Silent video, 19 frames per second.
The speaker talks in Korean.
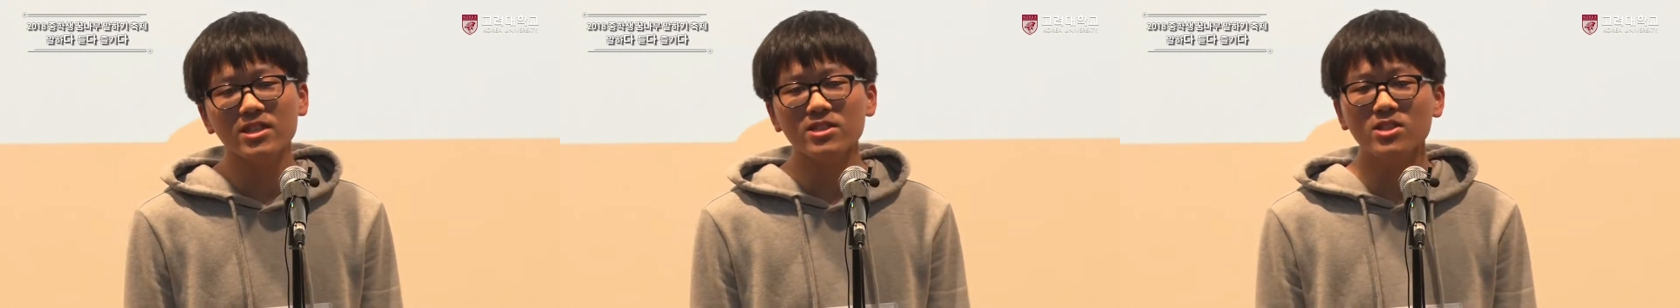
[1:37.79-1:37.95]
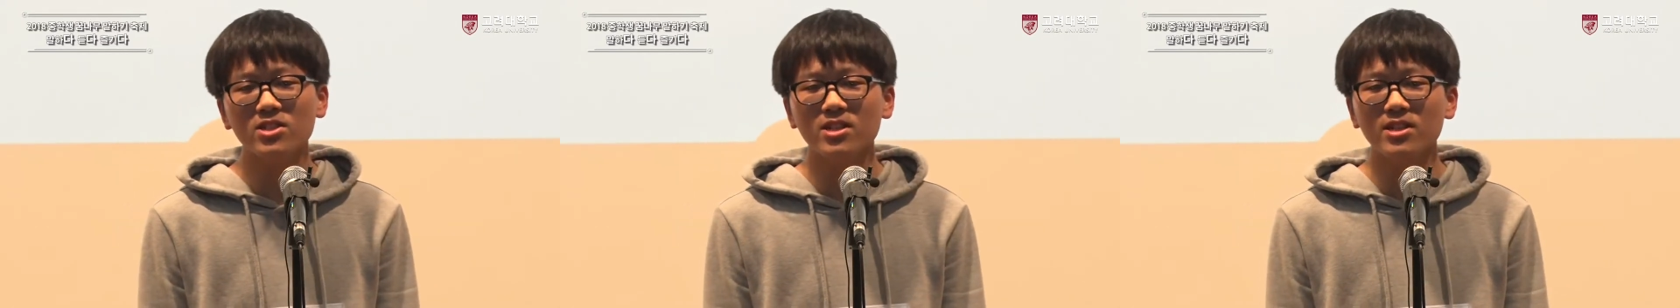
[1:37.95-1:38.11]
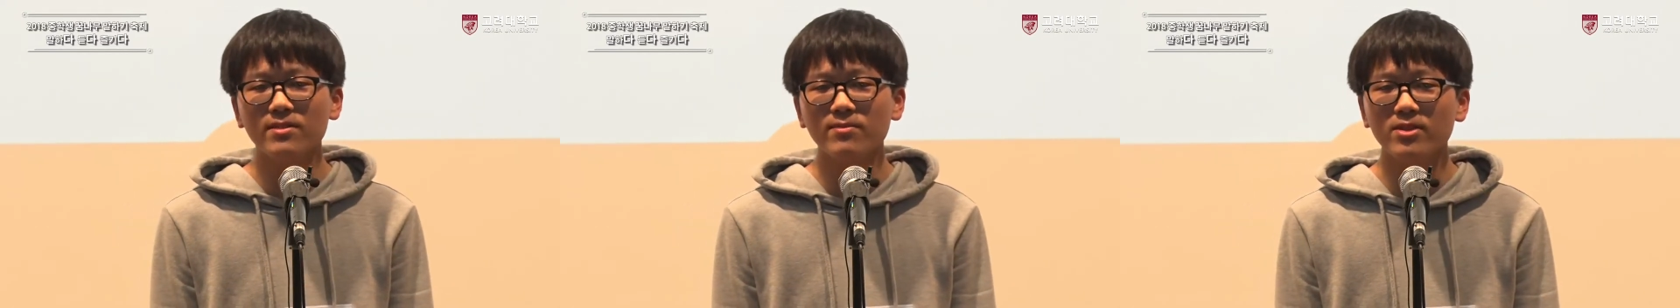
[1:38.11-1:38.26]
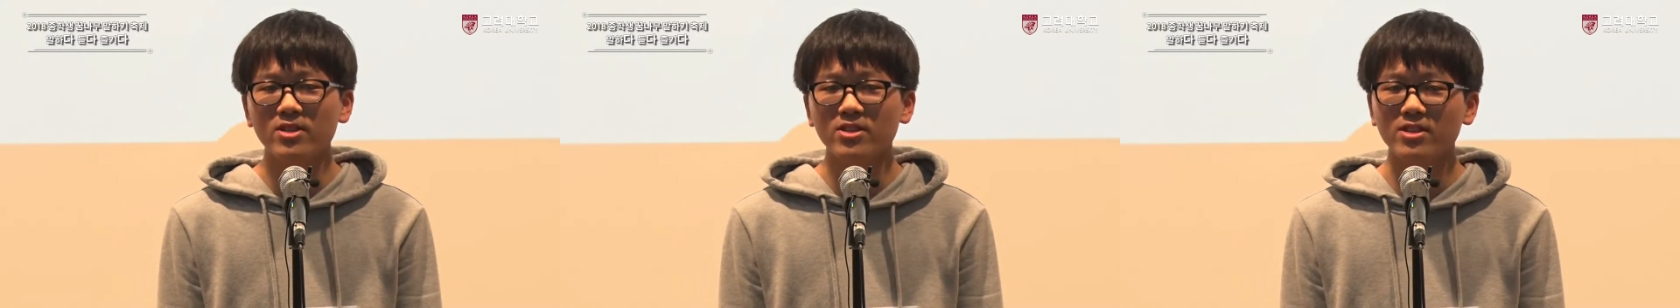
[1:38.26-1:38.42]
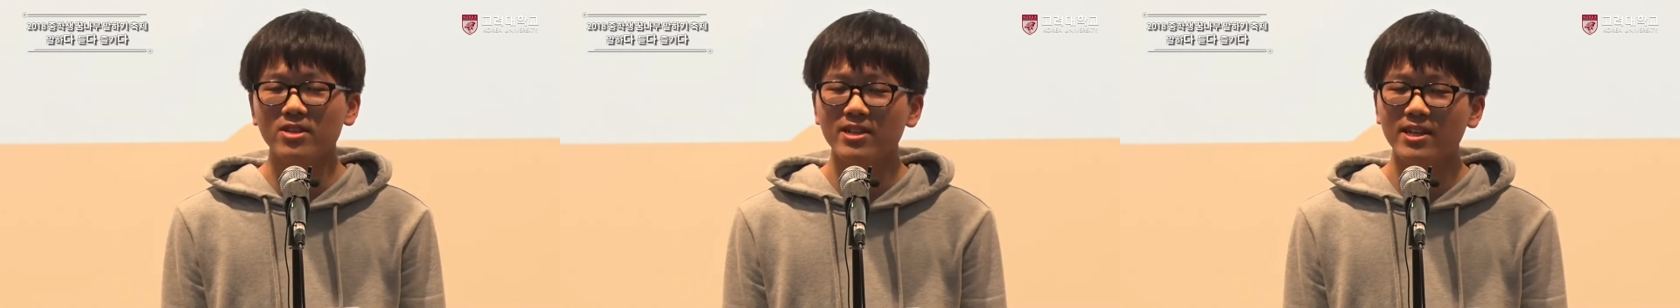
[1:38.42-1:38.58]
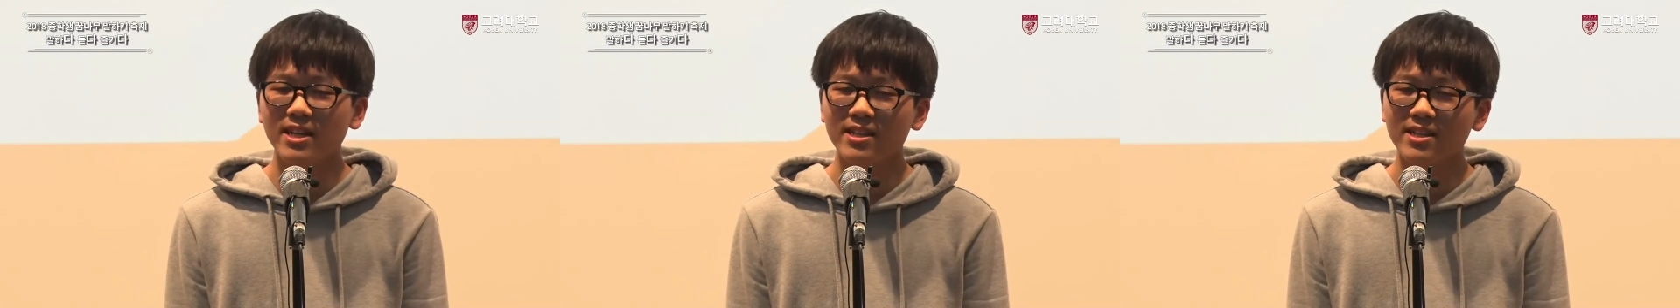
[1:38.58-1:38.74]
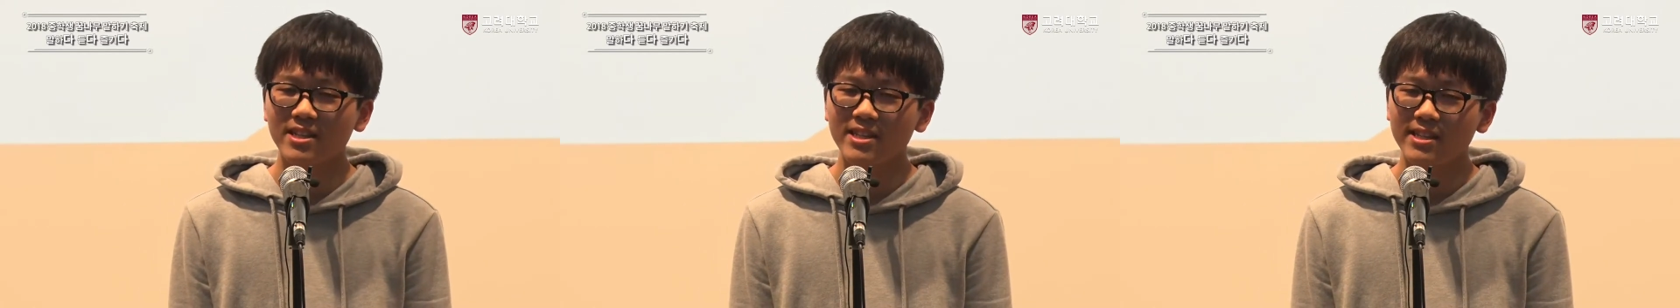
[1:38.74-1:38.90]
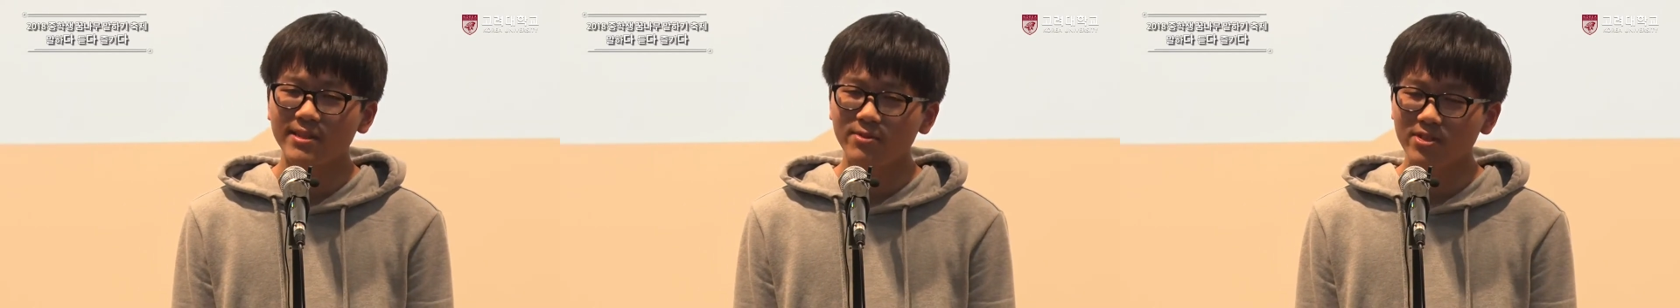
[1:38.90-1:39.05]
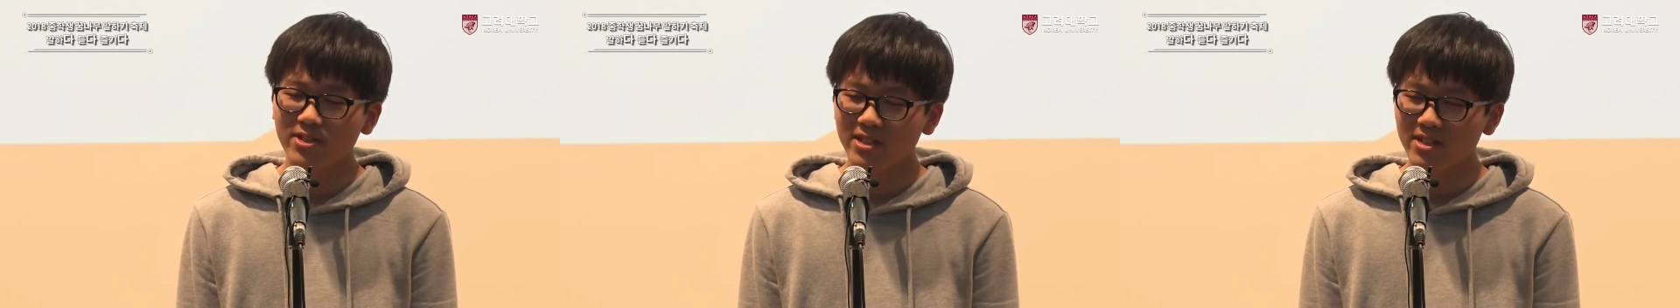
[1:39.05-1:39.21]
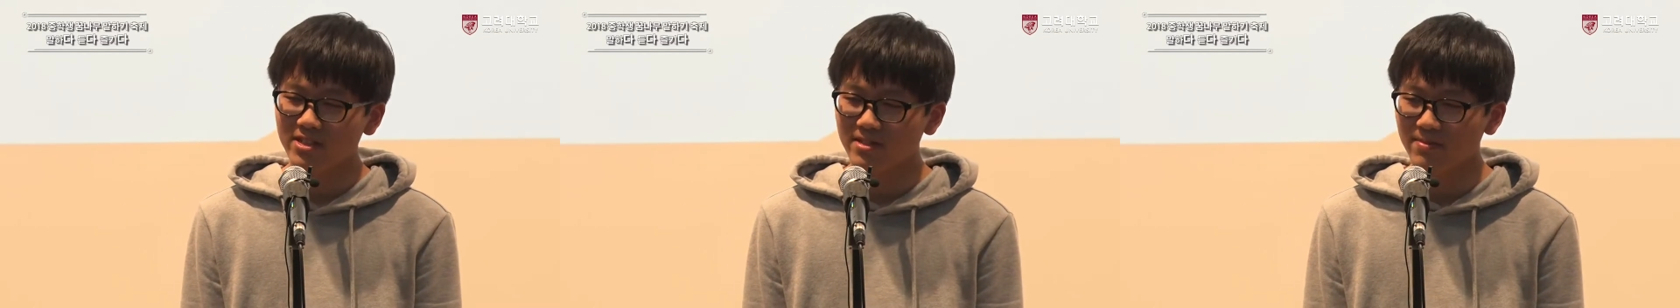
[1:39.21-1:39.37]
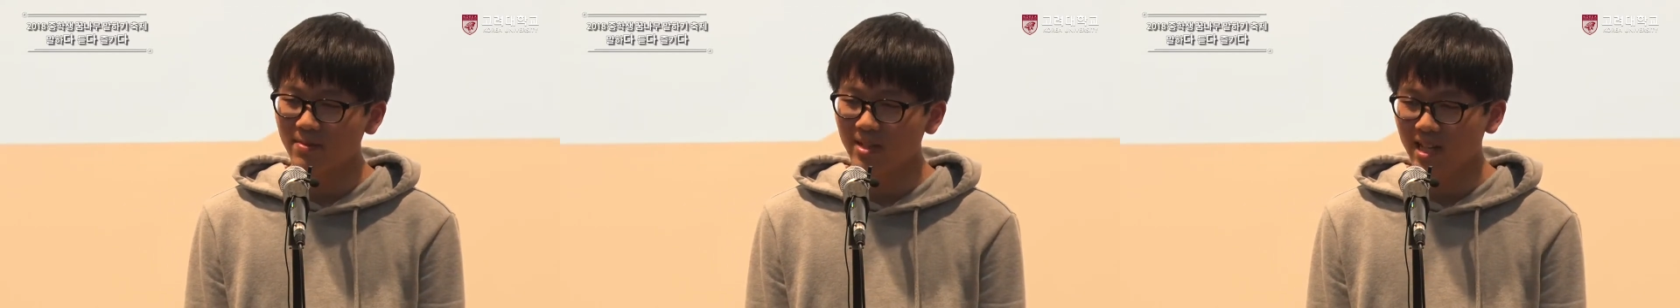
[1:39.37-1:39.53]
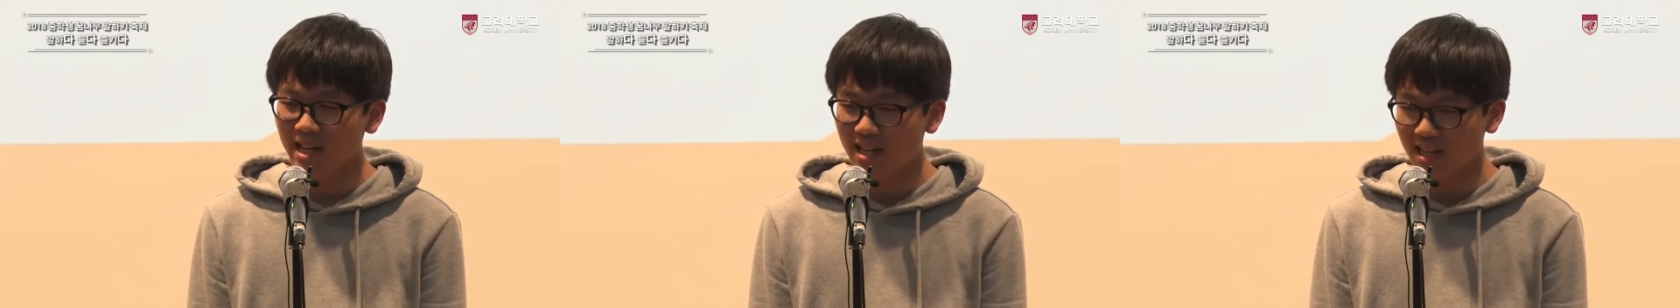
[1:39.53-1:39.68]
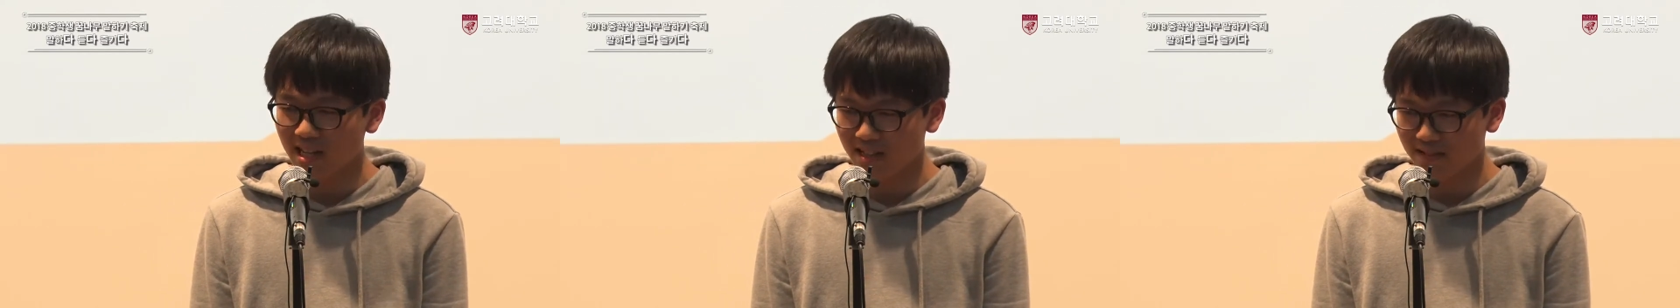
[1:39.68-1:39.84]
썩어물들어가는
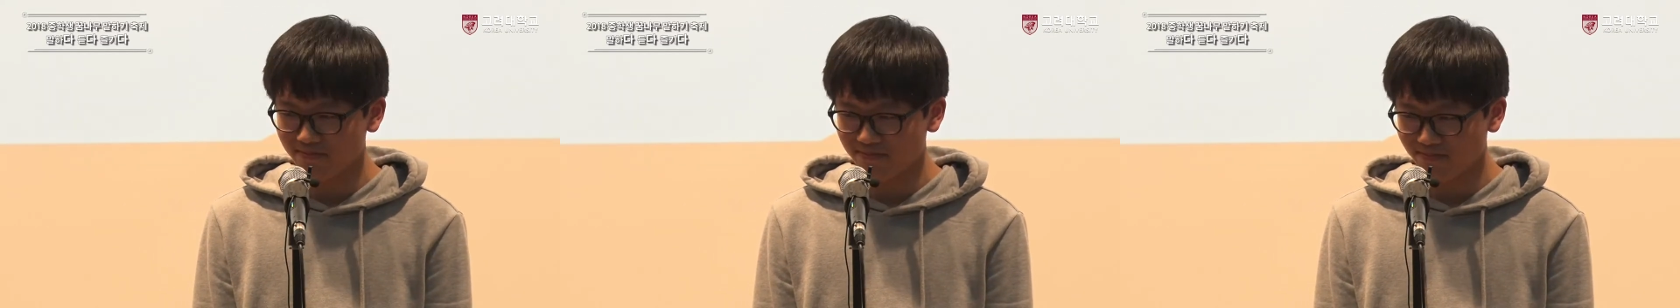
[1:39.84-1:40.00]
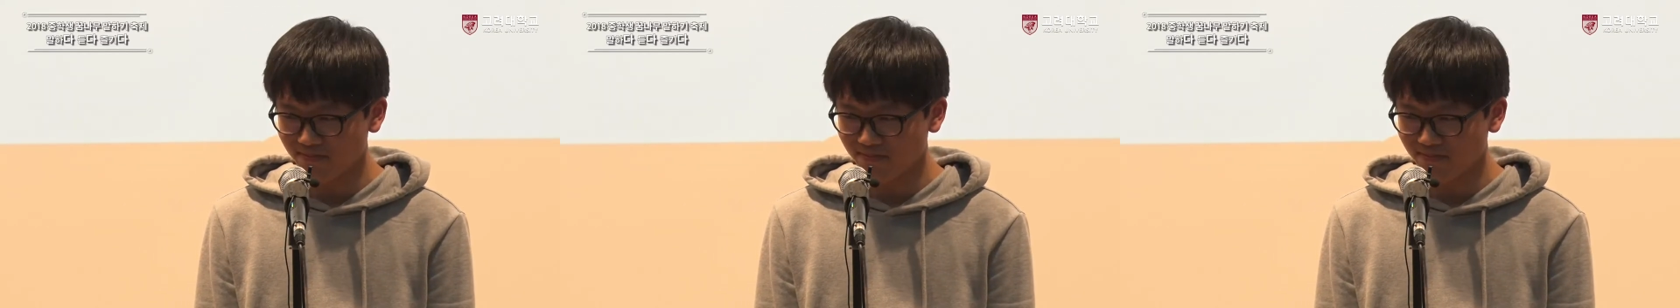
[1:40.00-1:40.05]
기분이었습니다.